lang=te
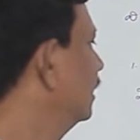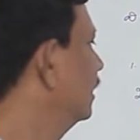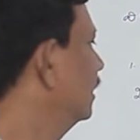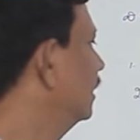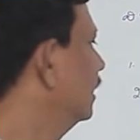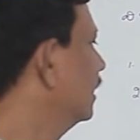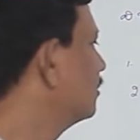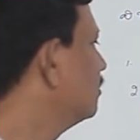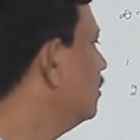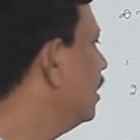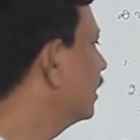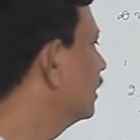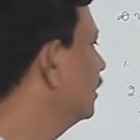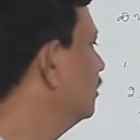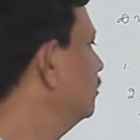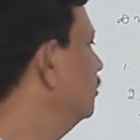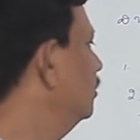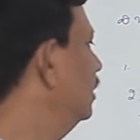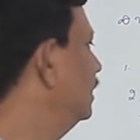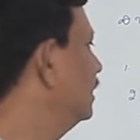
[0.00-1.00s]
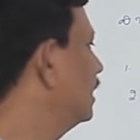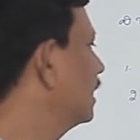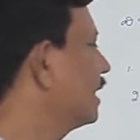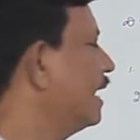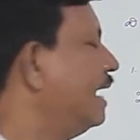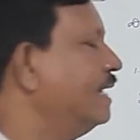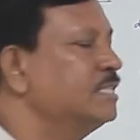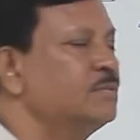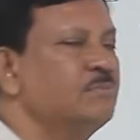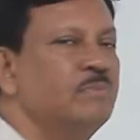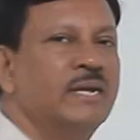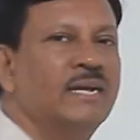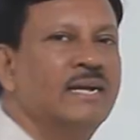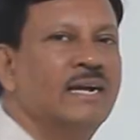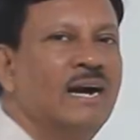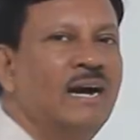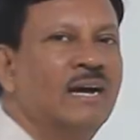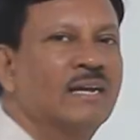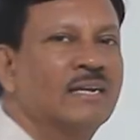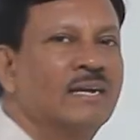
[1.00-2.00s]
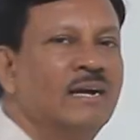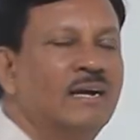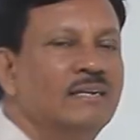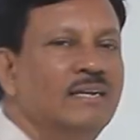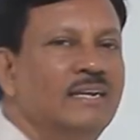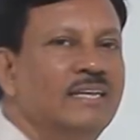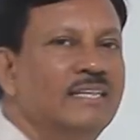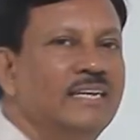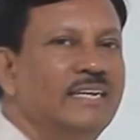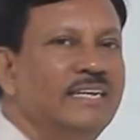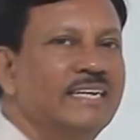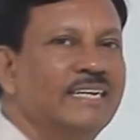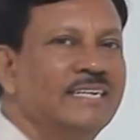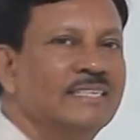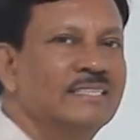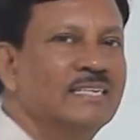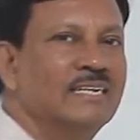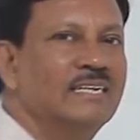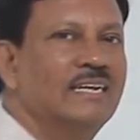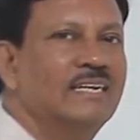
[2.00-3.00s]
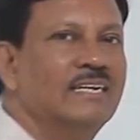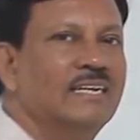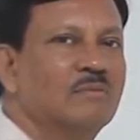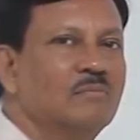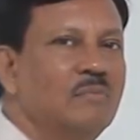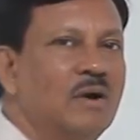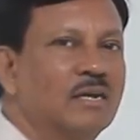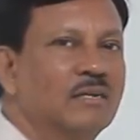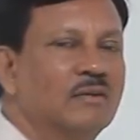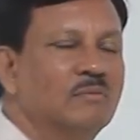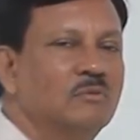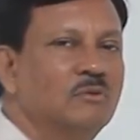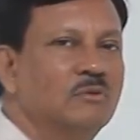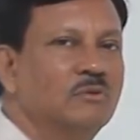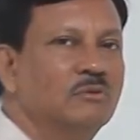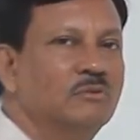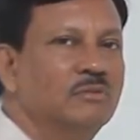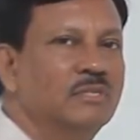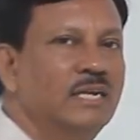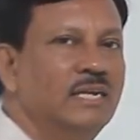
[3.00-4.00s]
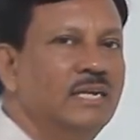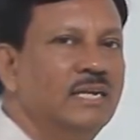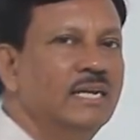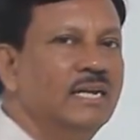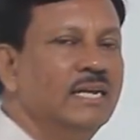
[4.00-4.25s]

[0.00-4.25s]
నిర్మాణము లేదా ర్యాస్పింగ్ ఆర్గాన్ లేదా నికషణ నిర్మాణం ఉంటుంది